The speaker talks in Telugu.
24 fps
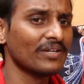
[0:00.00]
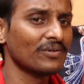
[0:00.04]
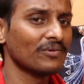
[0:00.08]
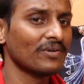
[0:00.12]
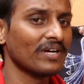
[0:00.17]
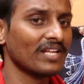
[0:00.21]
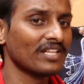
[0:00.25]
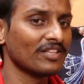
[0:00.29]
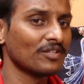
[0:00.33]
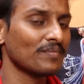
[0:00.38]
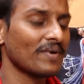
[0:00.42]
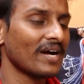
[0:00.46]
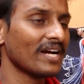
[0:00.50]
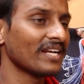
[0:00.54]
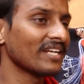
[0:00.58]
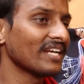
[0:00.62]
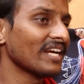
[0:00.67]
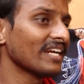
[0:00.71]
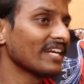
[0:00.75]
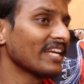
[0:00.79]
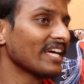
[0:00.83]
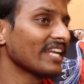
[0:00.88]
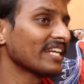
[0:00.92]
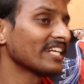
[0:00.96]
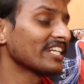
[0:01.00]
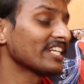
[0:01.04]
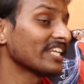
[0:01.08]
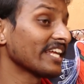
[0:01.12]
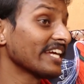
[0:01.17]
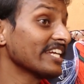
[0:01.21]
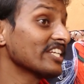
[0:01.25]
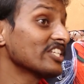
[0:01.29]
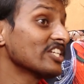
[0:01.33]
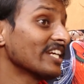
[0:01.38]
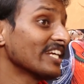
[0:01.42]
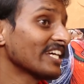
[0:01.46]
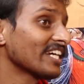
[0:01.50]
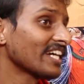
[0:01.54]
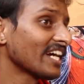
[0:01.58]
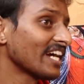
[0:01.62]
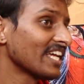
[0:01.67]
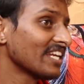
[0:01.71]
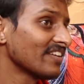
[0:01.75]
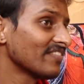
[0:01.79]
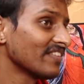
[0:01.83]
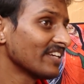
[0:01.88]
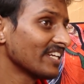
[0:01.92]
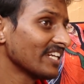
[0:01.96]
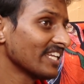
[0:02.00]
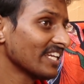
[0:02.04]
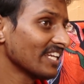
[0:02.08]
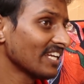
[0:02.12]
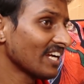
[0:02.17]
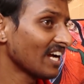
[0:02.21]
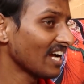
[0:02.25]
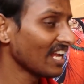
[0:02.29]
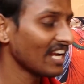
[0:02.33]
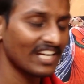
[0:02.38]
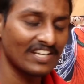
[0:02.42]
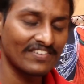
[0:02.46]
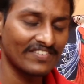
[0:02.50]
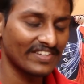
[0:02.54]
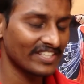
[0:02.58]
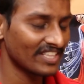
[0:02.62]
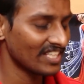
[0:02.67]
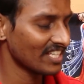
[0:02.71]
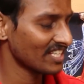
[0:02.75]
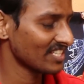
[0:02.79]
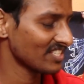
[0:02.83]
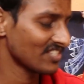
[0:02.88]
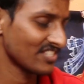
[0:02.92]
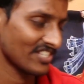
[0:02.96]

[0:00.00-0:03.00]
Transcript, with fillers: నేను వాళ్ళతో మాట్లాడడానికి ట్రై చేయడం కానివ్వండి అలాంటివి అయితే ఏం